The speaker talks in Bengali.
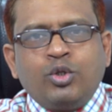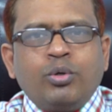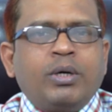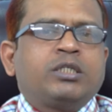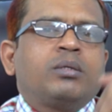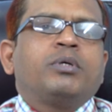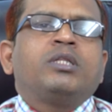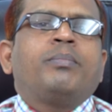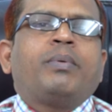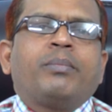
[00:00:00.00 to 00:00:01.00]
দু মাসের
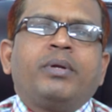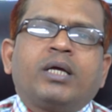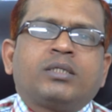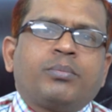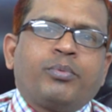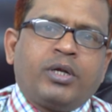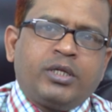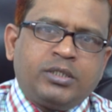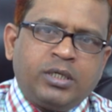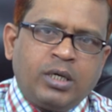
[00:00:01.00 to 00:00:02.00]
মধ্যে পারমিট আসার পরে
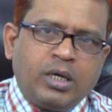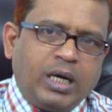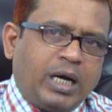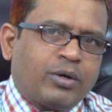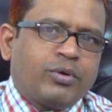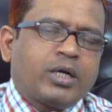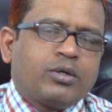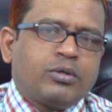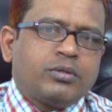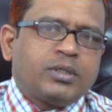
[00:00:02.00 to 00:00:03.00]
নিচ্ছি আরও এক
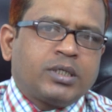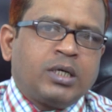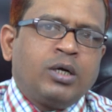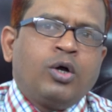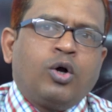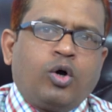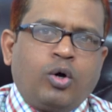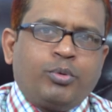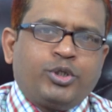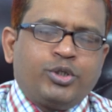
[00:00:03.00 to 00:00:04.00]
লক্ষ টাকা
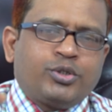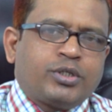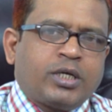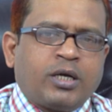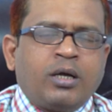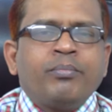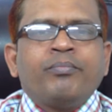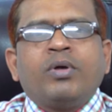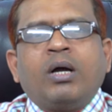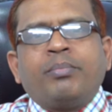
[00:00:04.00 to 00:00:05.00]
অবশিষ্ট টাকা
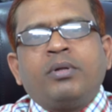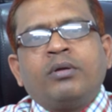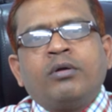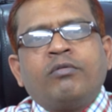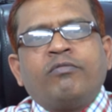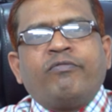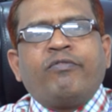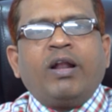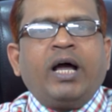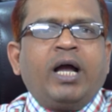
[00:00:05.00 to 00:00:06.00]
আপনি
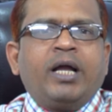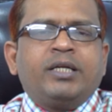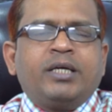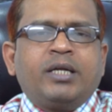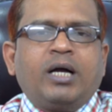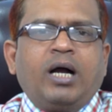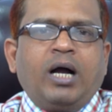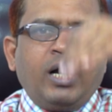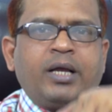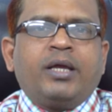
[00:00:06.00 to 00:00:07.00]
ফ্লাইটের
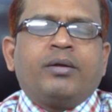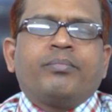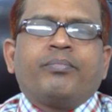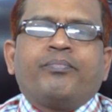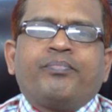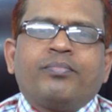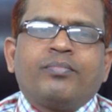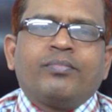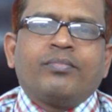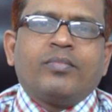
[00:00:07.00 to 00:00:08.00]
আগে
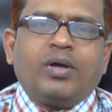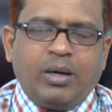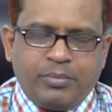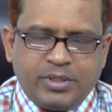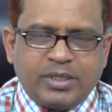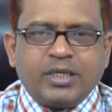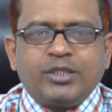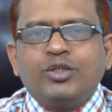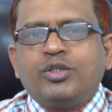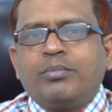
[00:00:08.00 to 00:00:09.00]
আমাদের
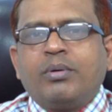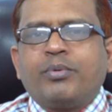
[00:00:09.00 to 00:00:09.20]
কাছে জমা